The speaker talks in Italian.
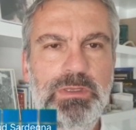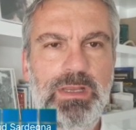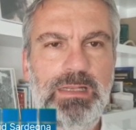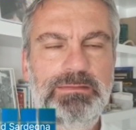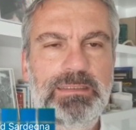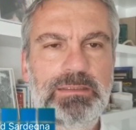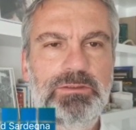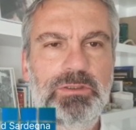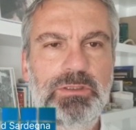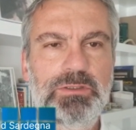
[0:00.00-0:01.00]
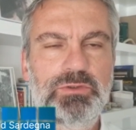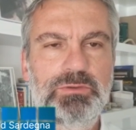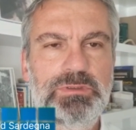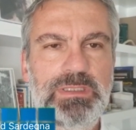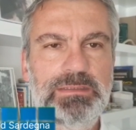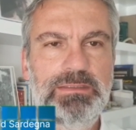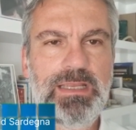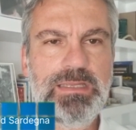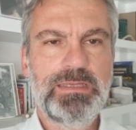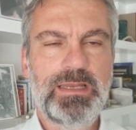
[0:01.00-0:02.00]
al territorio del sud
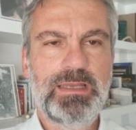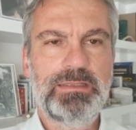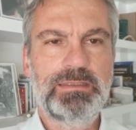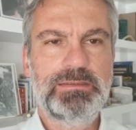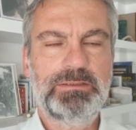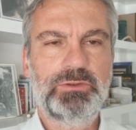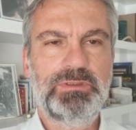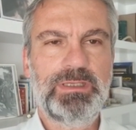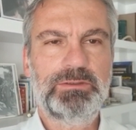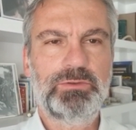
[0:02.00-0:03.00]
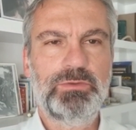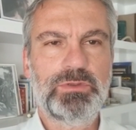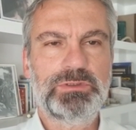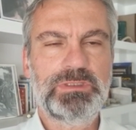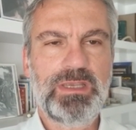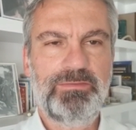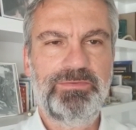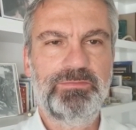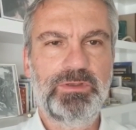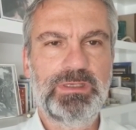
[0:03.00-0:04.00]
Sardegna ed è stato tirato uno
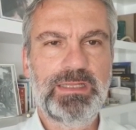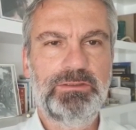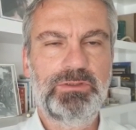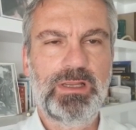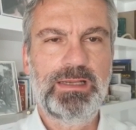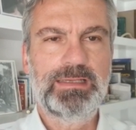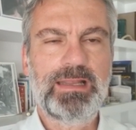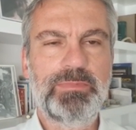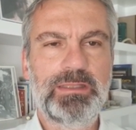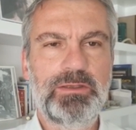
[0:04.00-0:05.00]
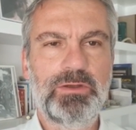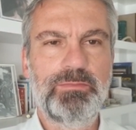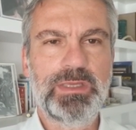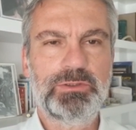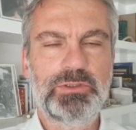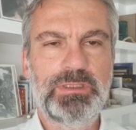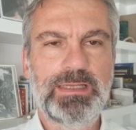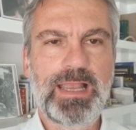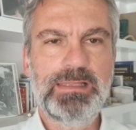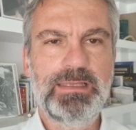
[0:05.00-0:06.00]
schiaffo violento alla Camera di Commercio di
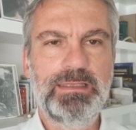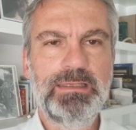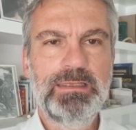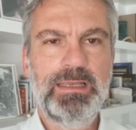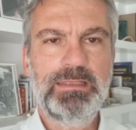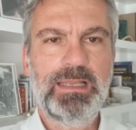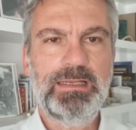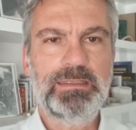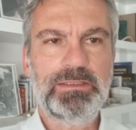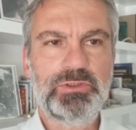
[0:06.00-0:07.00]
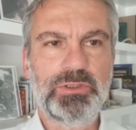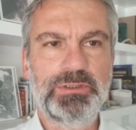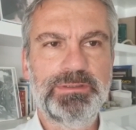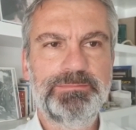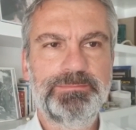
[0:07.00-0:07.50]
Cagliari e dalla Regione.